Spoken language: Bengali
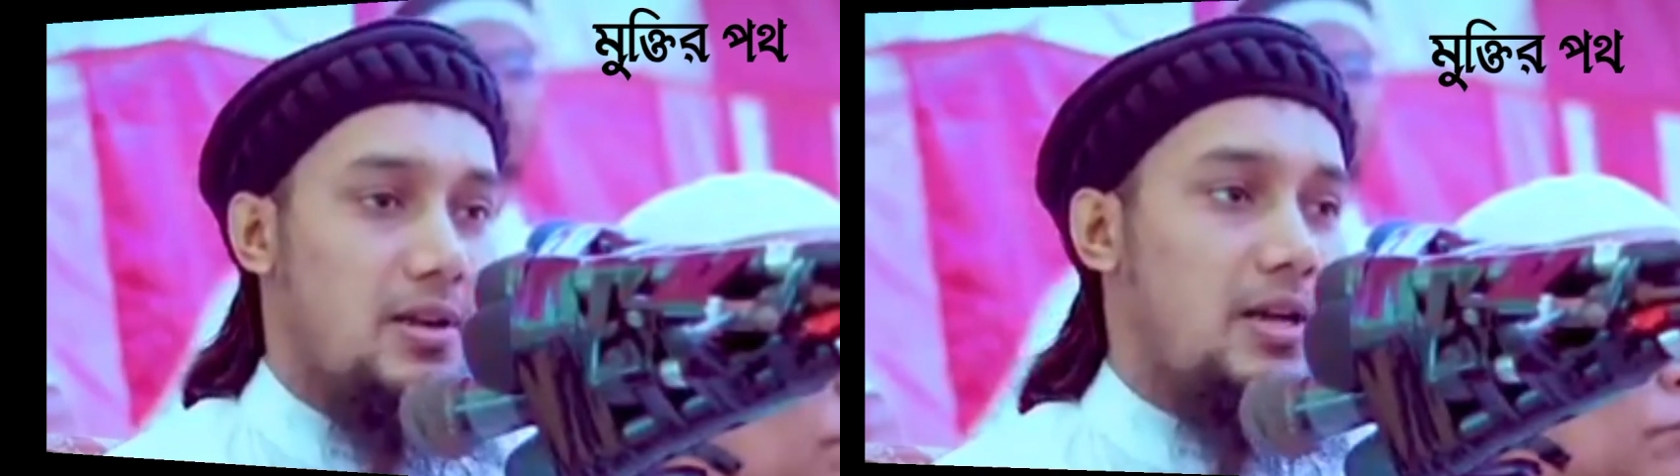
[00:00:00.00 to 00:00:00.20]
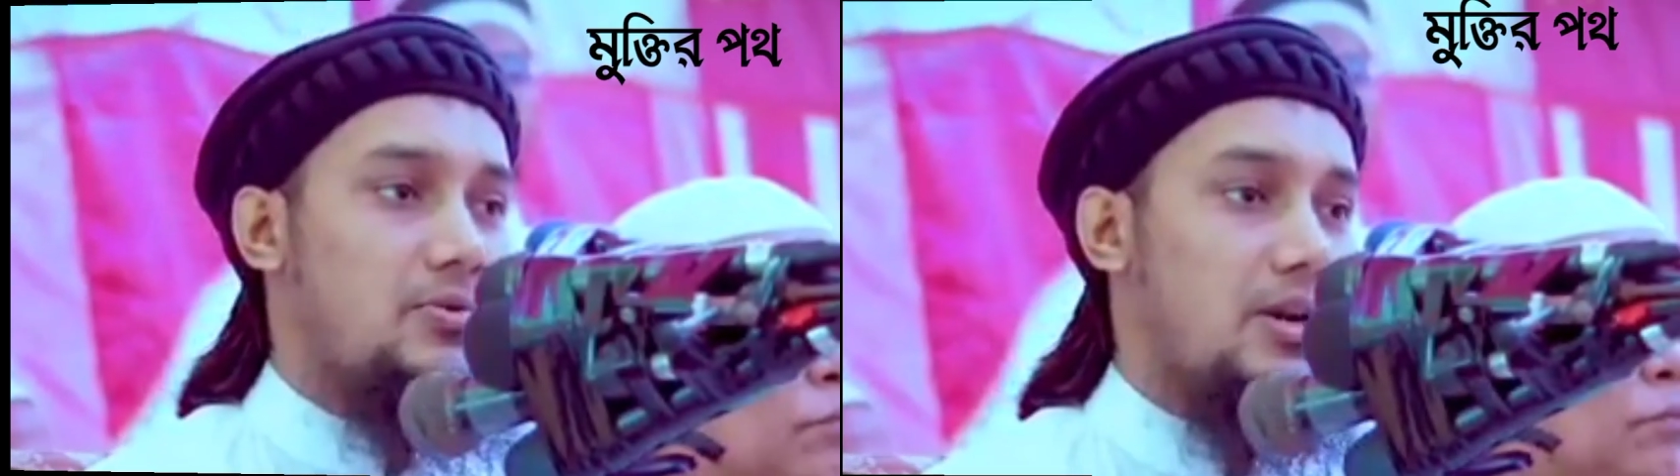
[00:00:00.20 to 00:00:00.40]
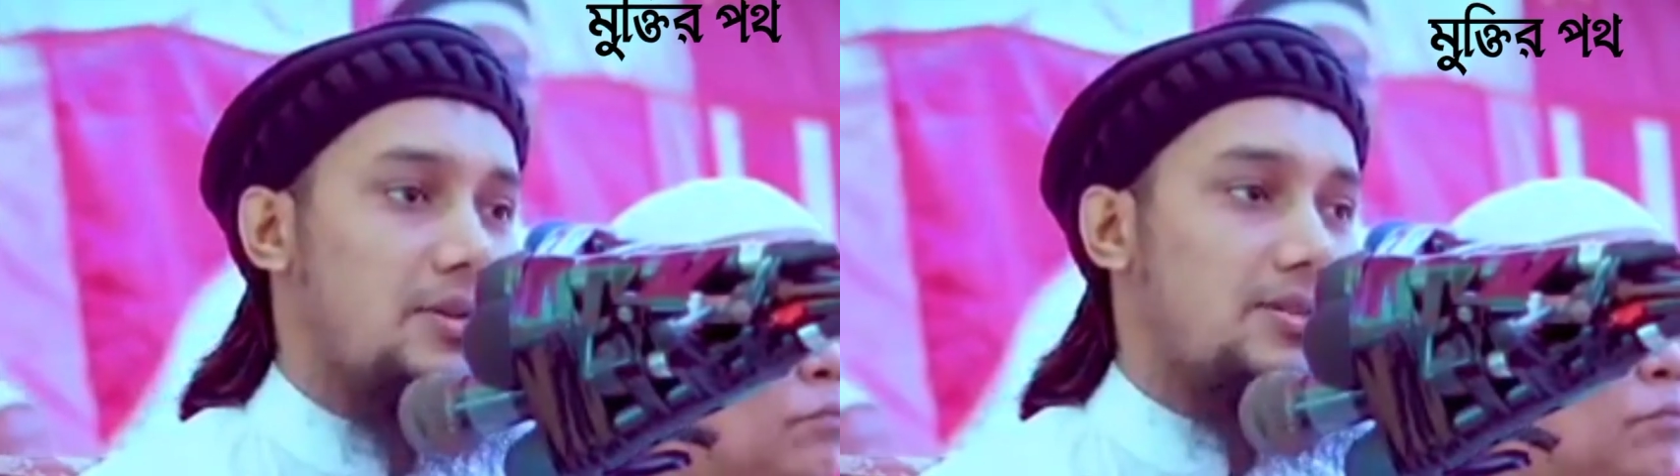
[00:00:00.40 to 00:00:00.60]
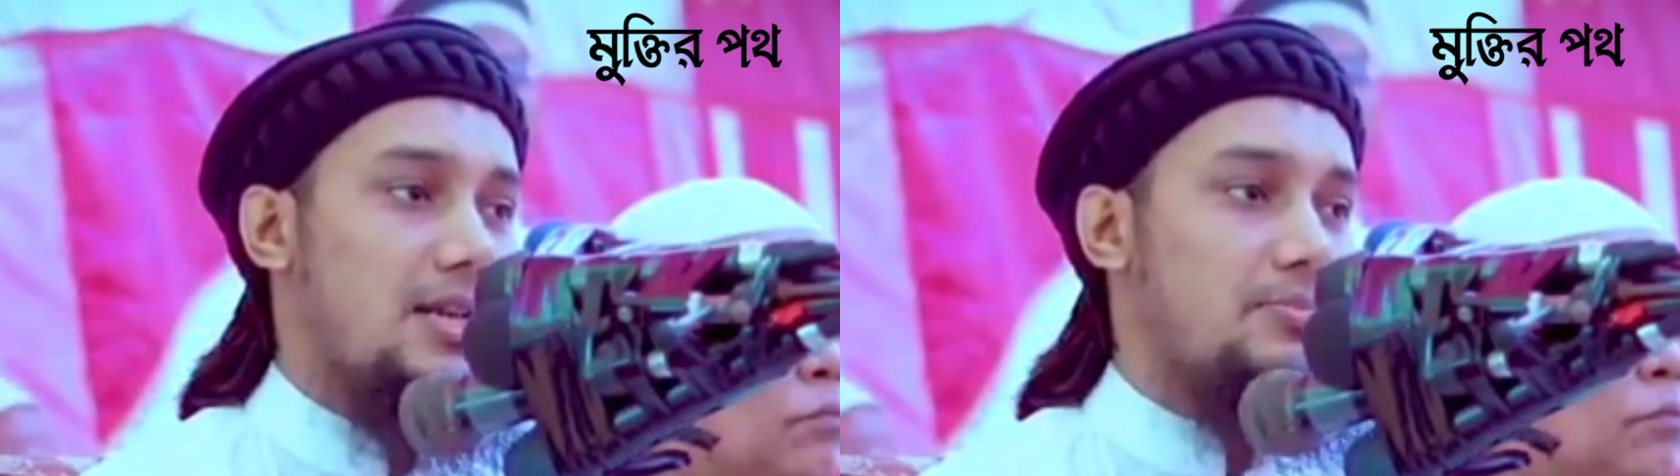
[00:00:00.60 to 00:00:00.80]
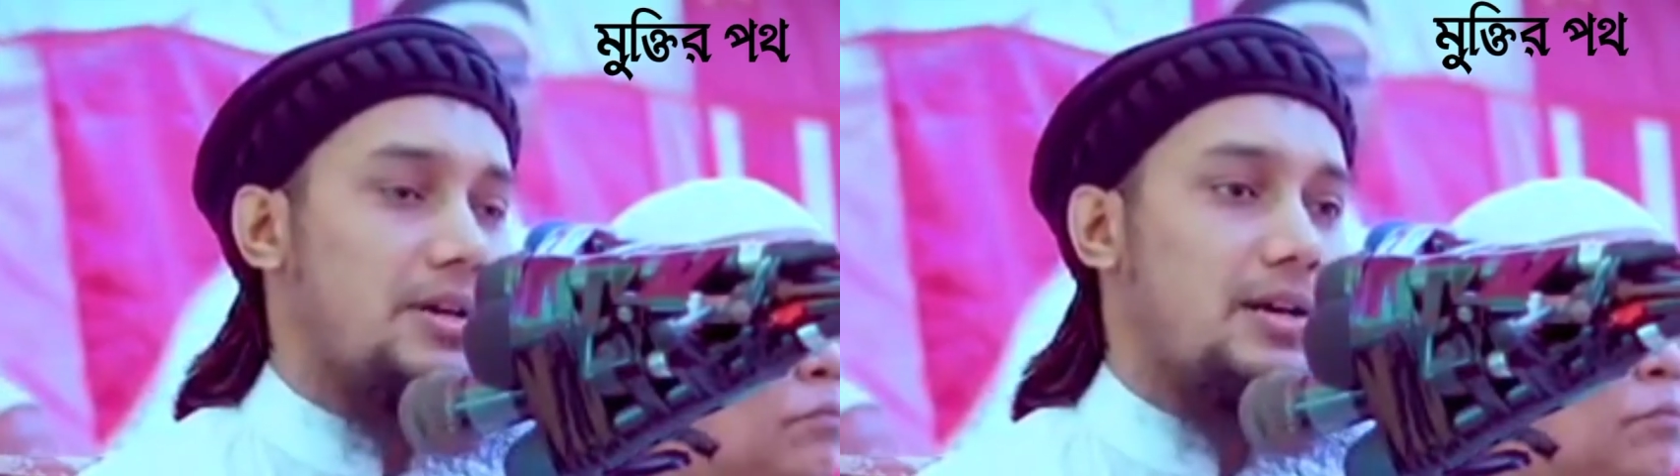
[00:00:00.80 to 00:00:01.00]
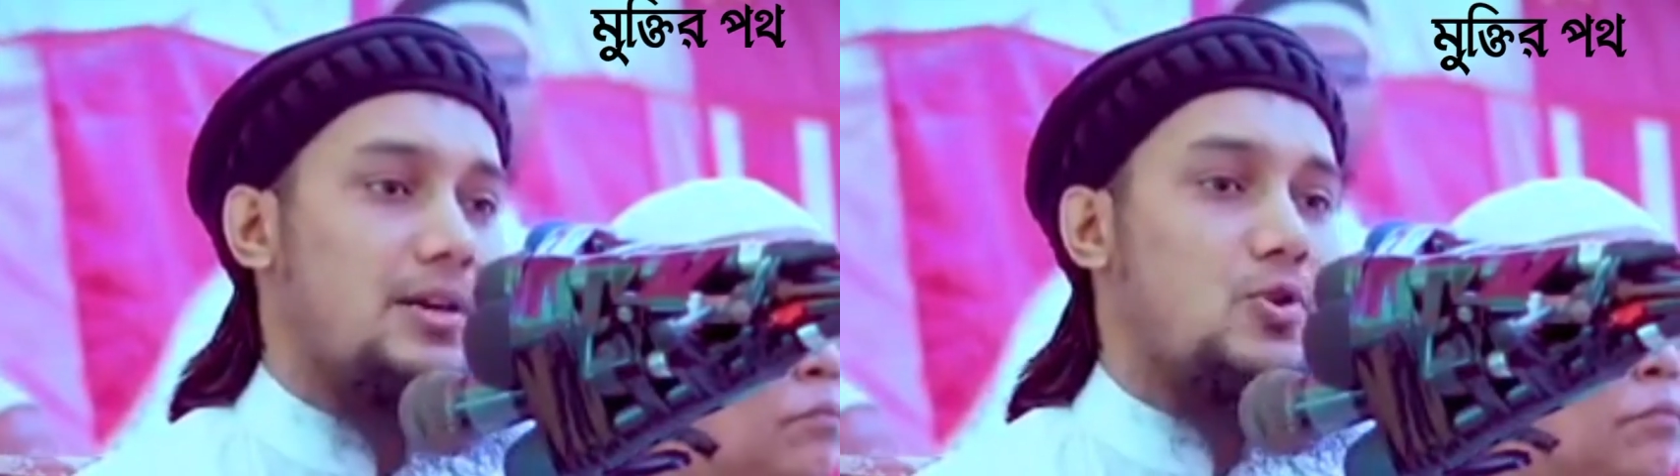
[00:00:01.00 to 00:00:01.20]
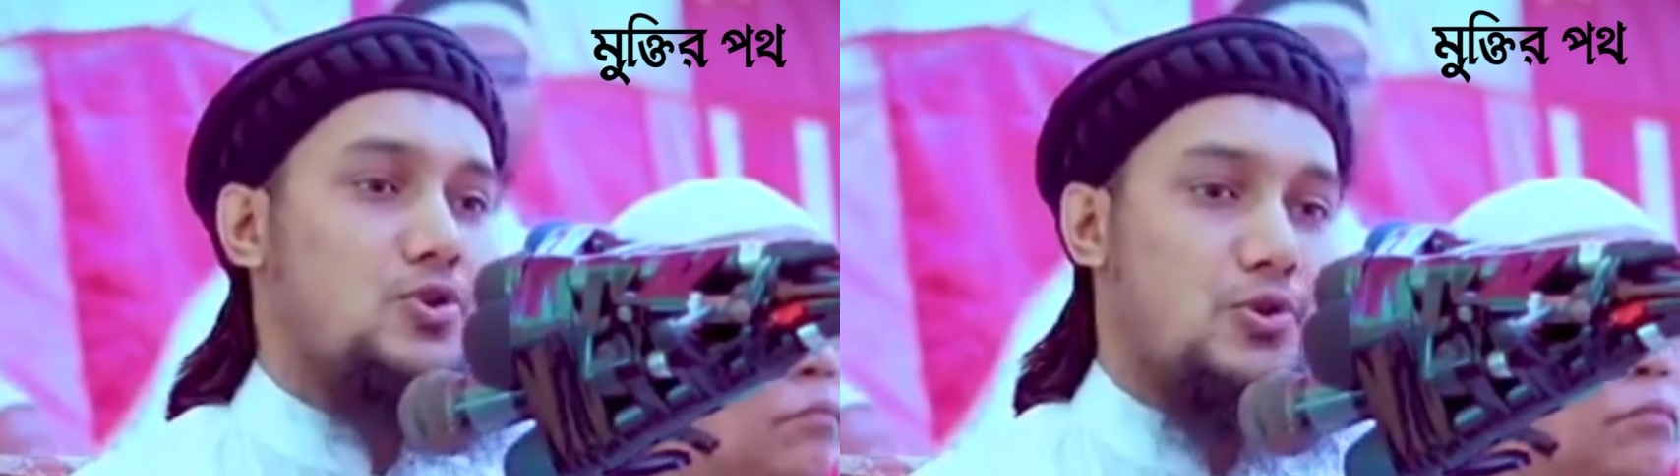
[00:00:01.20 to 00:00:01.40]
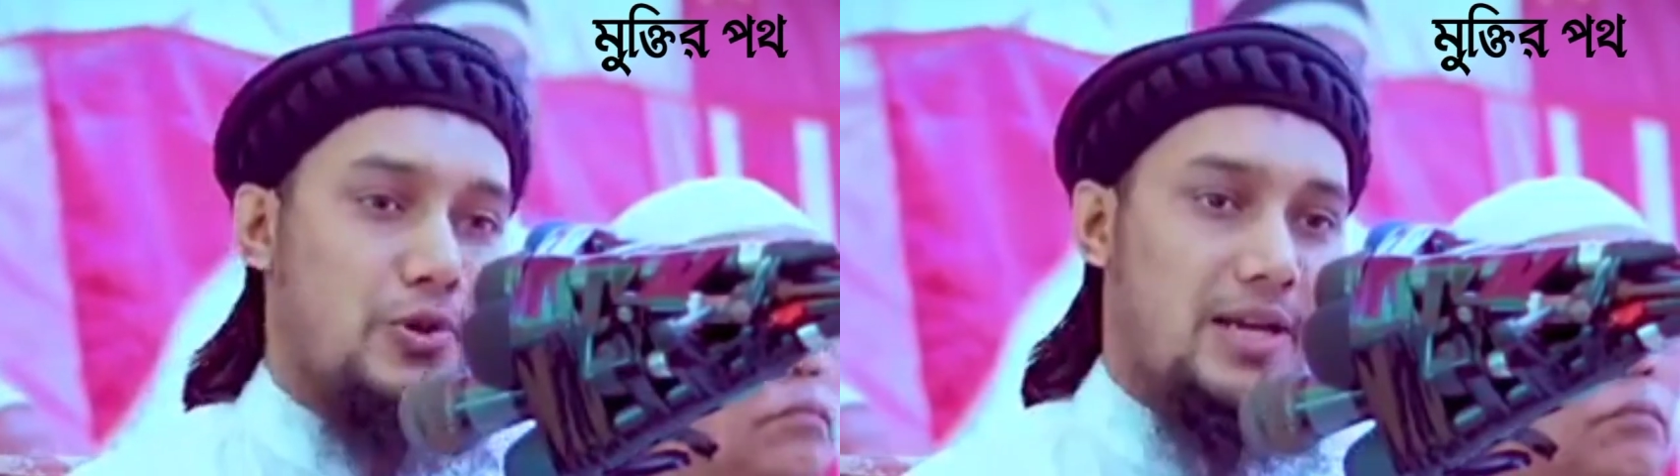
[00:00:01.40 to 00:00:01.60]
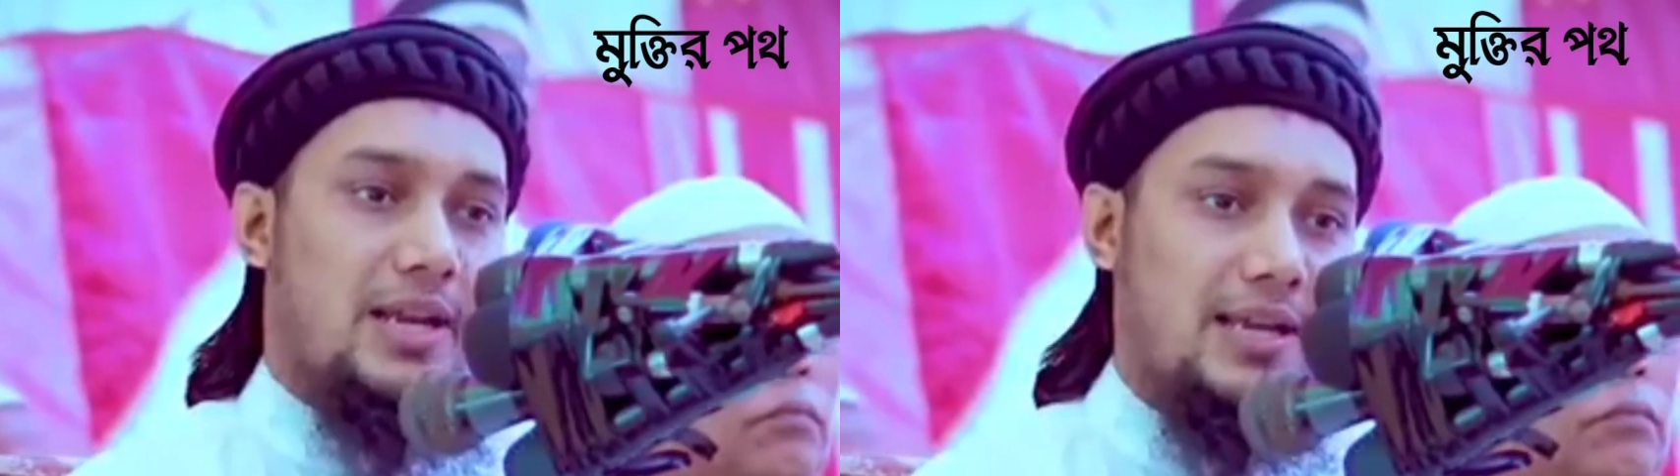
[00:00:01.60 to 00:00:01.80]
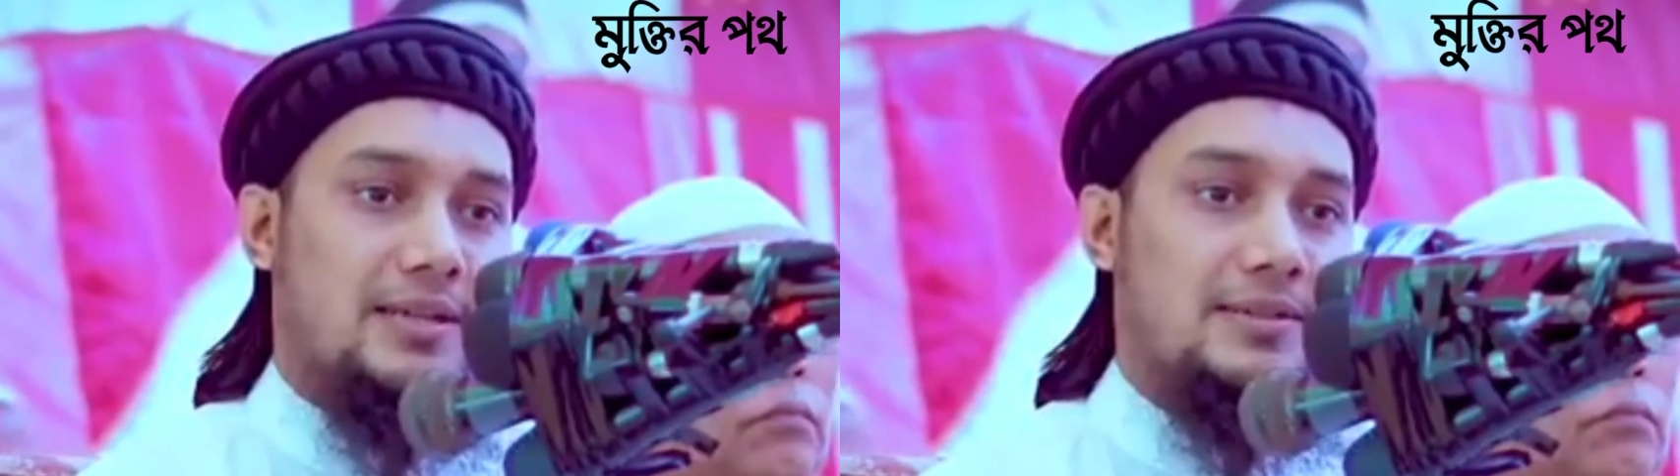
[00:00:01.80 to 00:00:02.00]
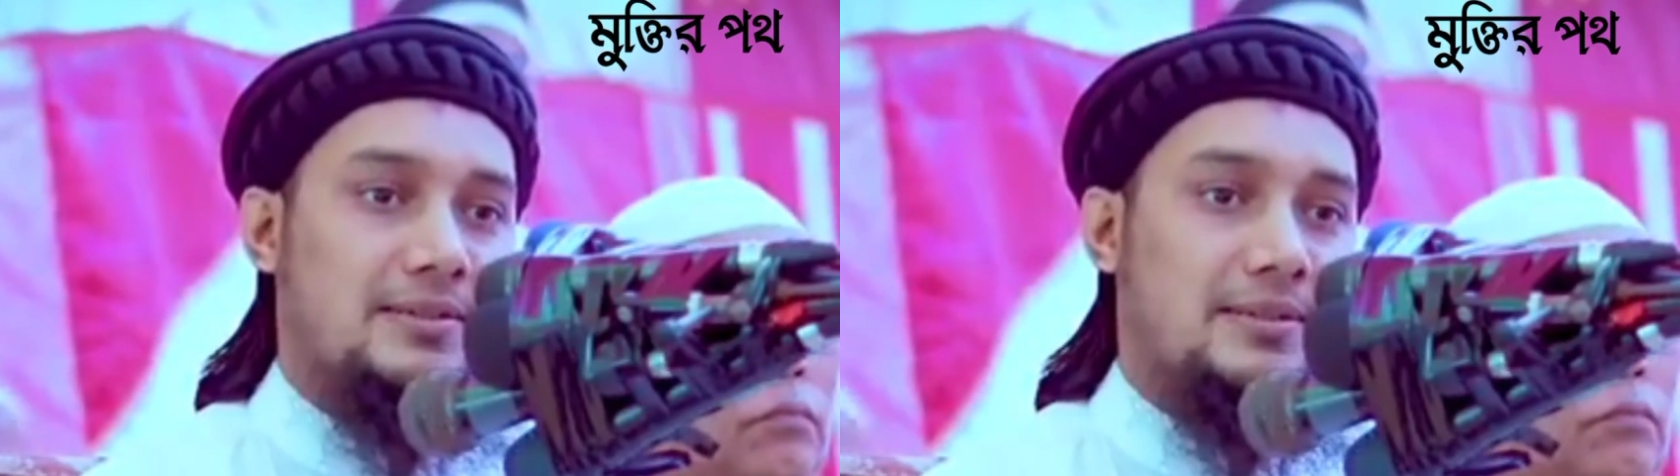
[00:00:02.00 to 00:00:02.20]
সাল্লাম কি এখানে কঠোর হয়ে গেলেন